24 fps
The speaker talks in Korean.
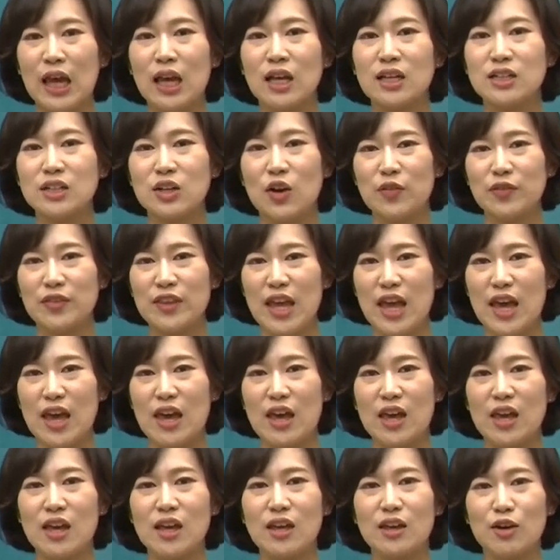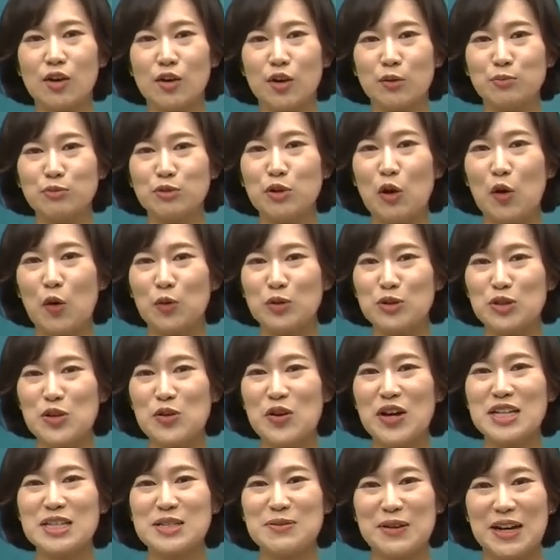그런데 여러분
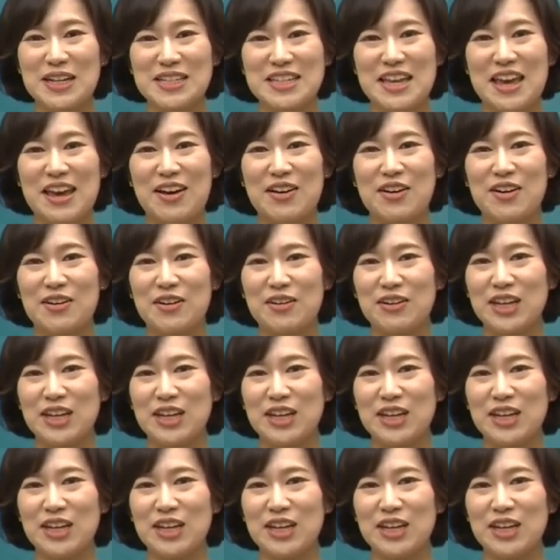걱정하지 마세요.